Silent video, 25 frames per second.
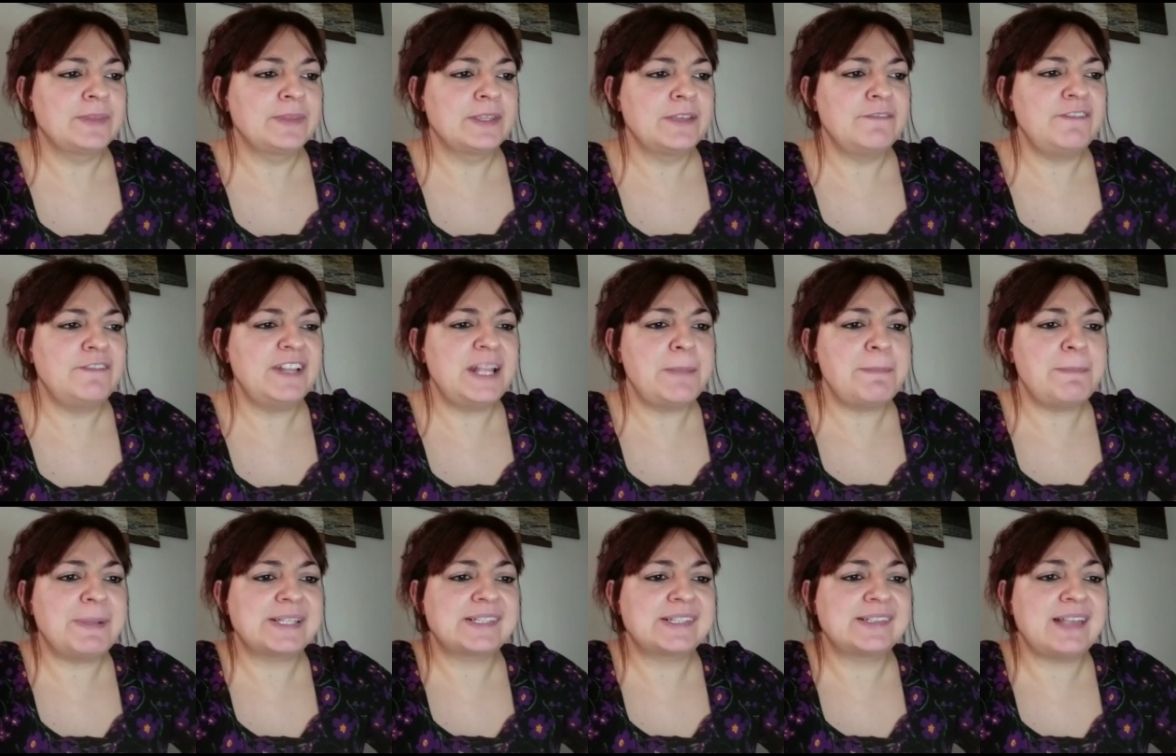Vede
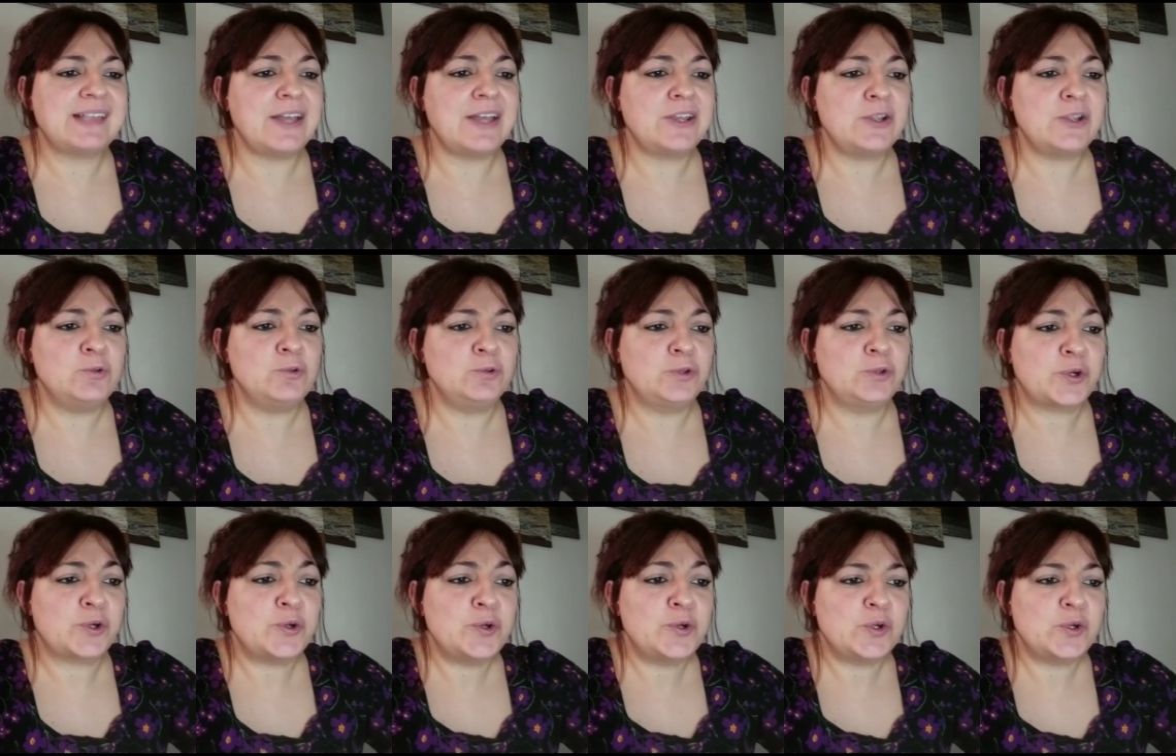passare un
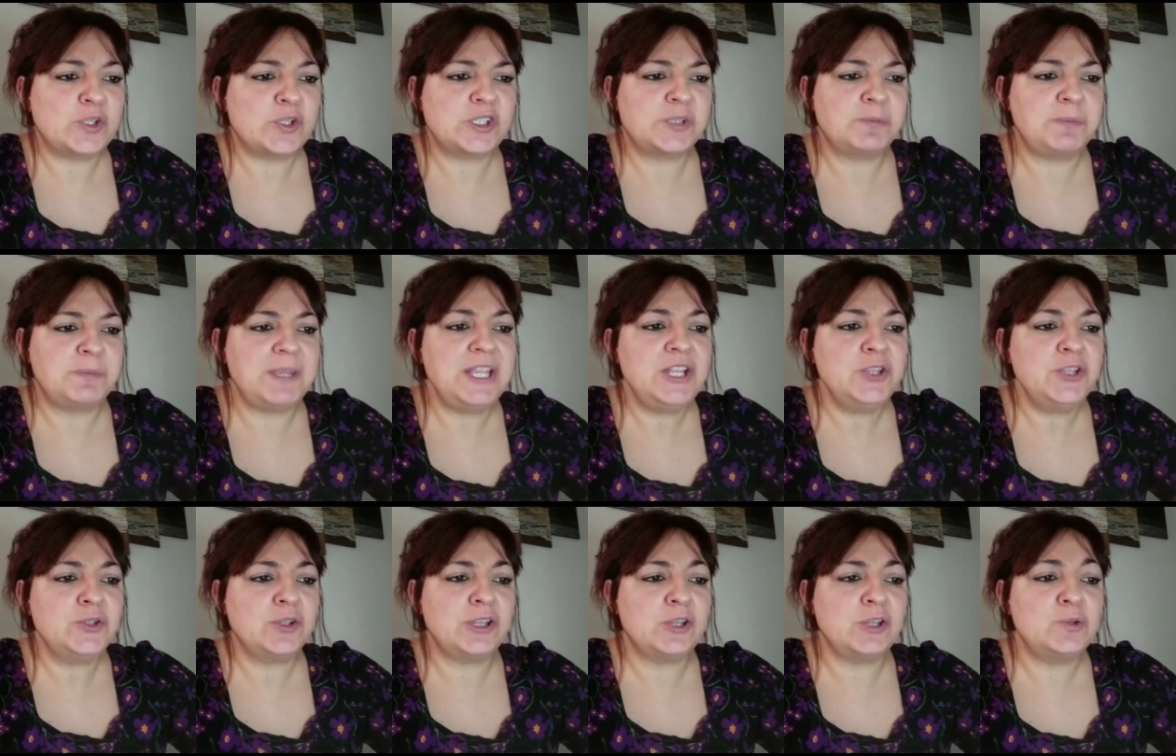tronco
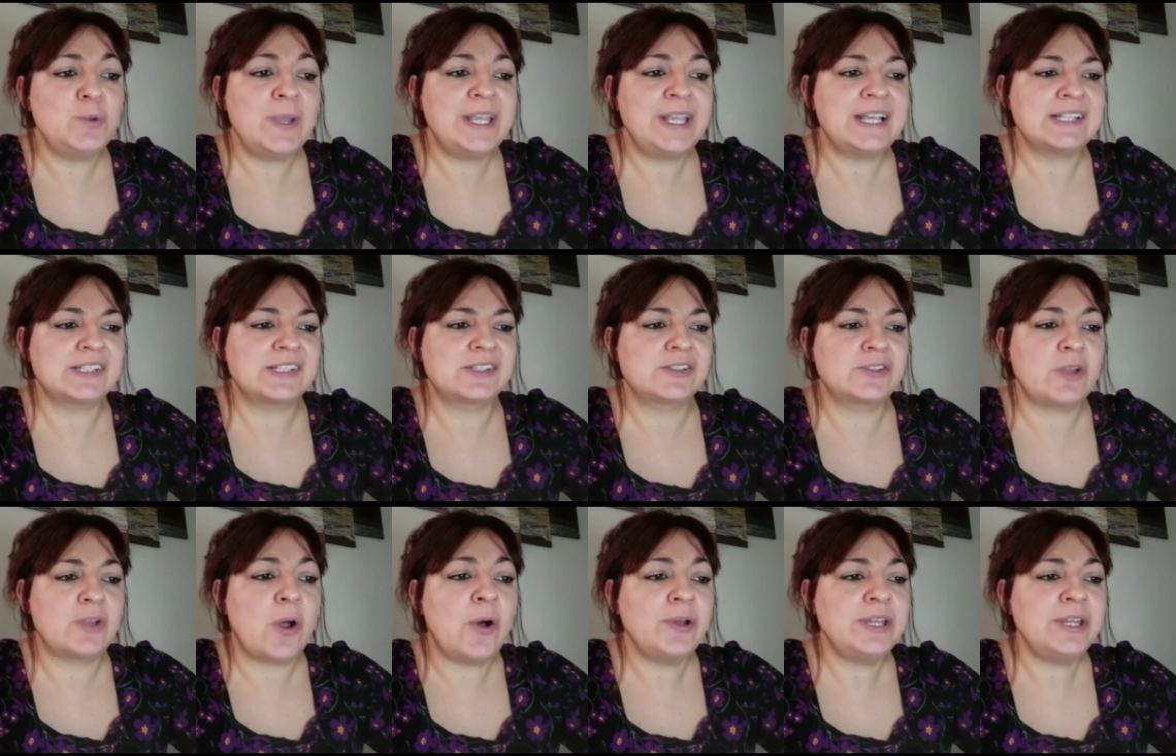spinto da due
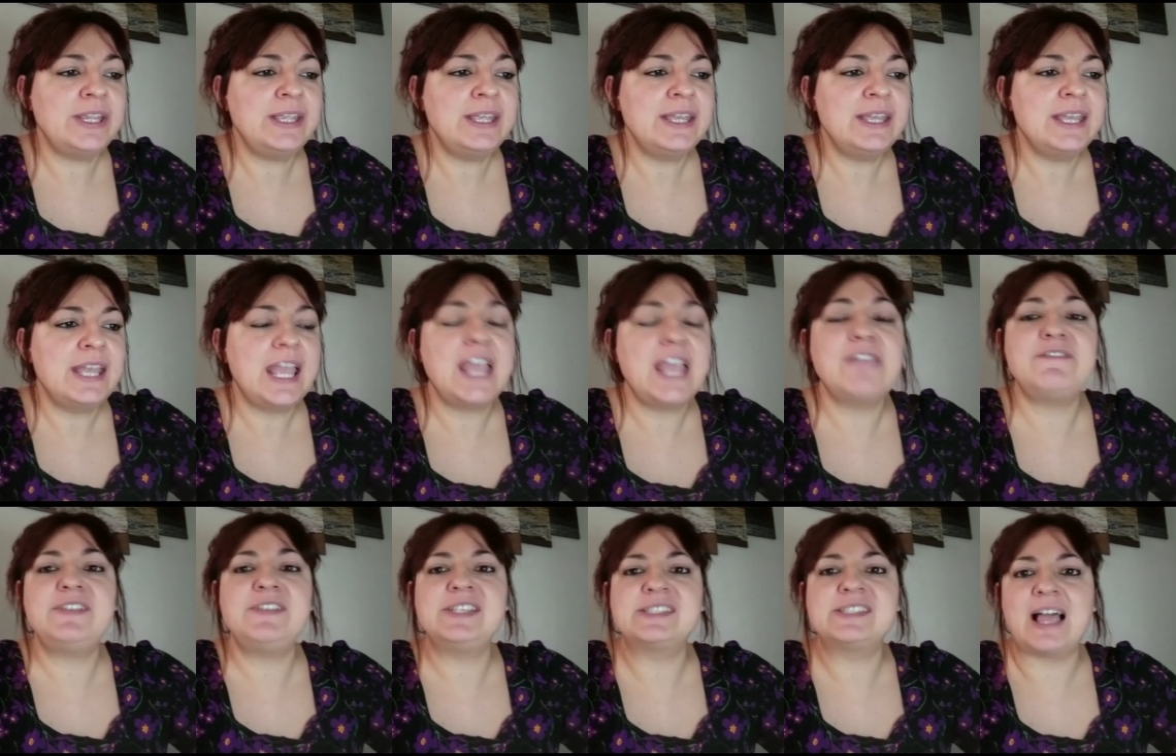castori
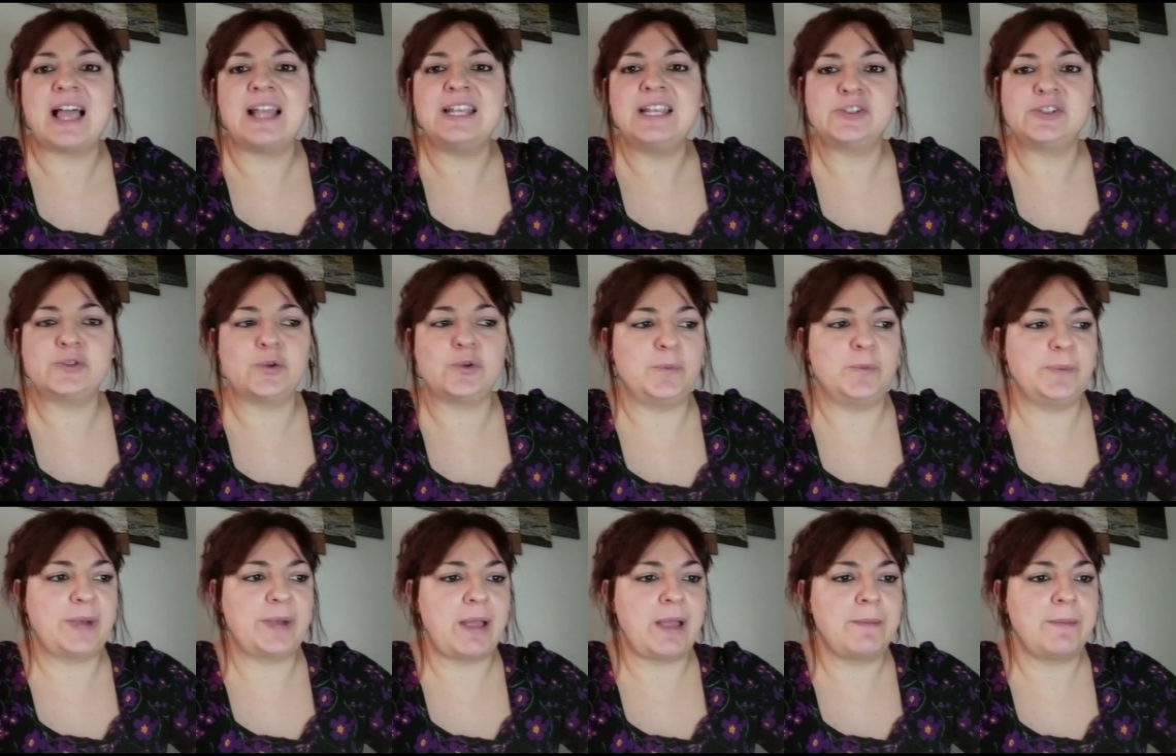e vi sale
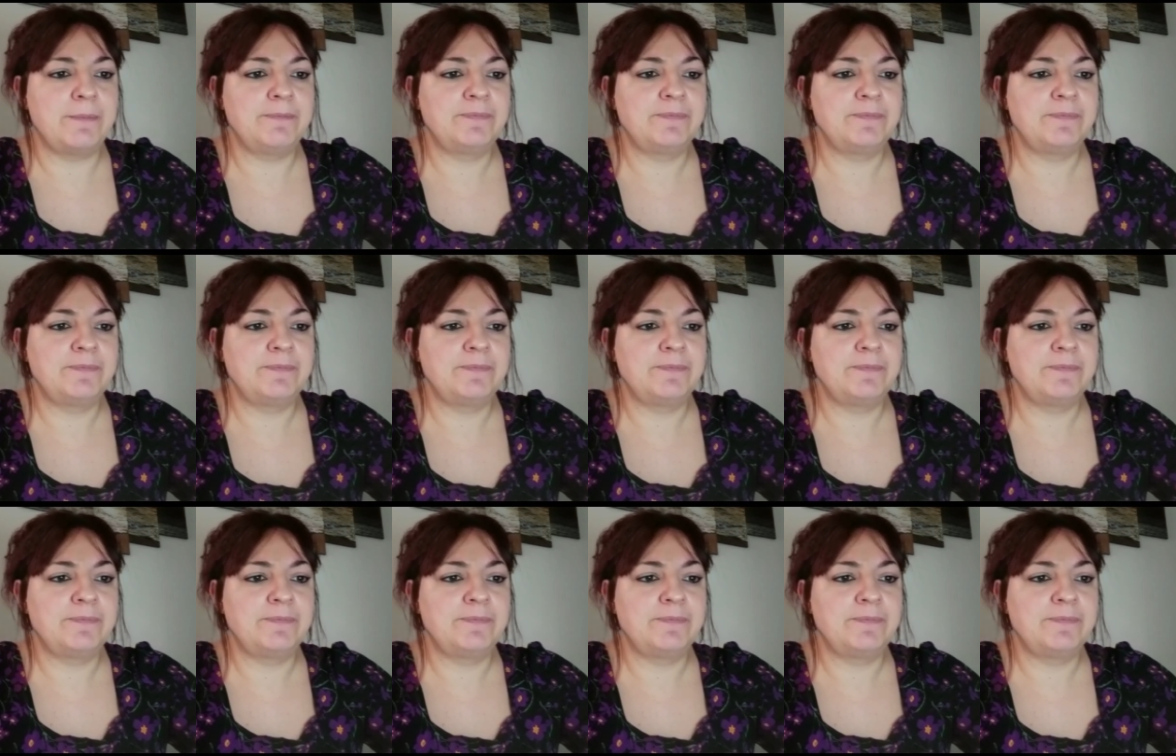sopra.